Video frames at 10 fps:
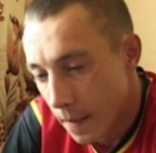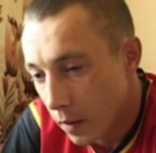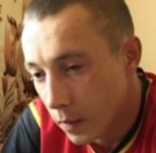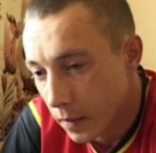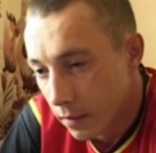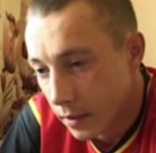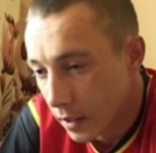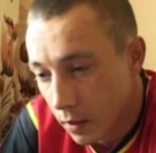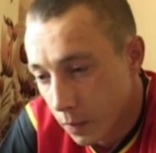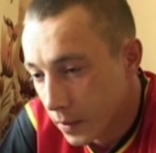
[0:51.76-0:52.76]
nie umiem nawet
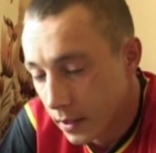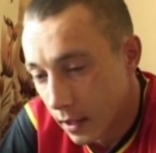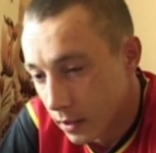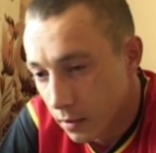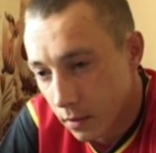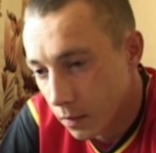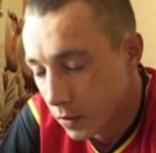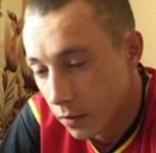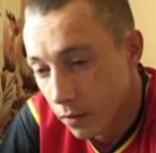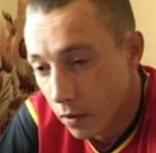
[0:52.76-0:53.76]
tego opisać. To mi
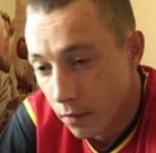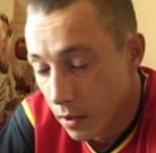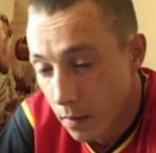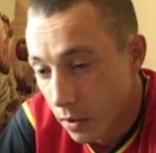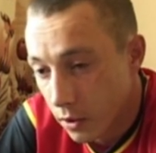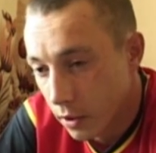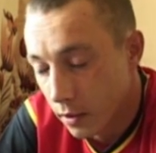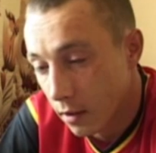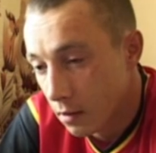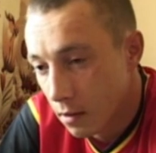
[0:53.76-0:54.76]
się w głowie nie mieści.
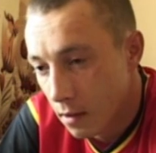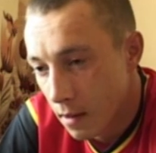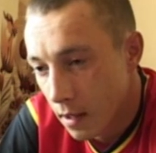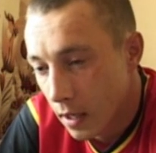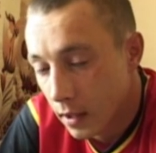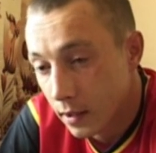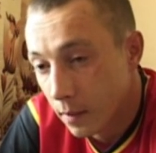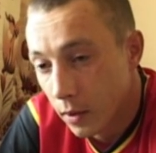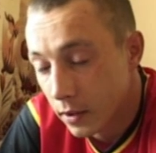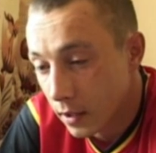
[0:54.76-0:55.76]
No.
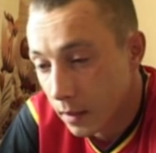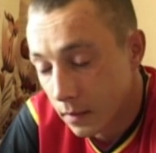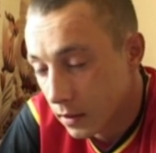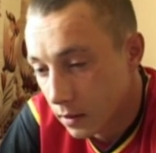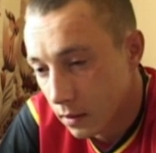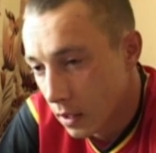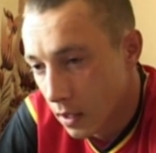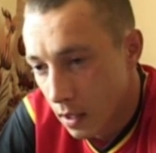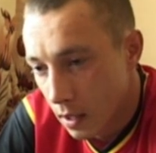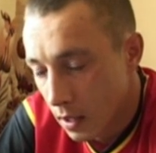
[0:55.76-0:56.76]
Jestem ojcem i
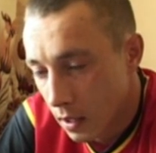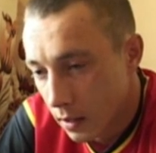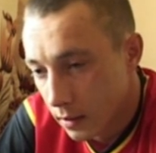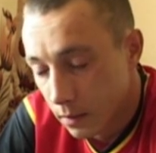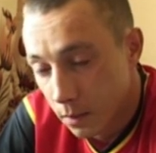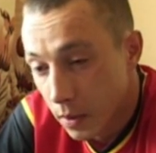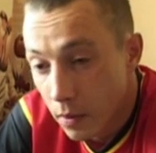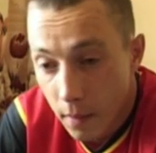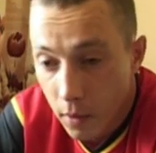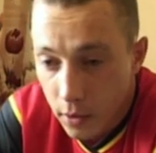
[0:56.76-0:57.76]

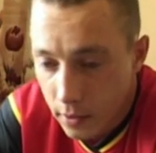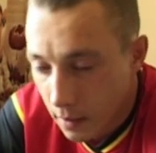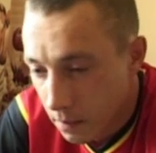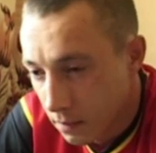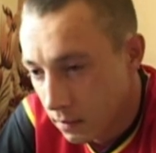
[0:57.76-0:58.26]
byłem ojcem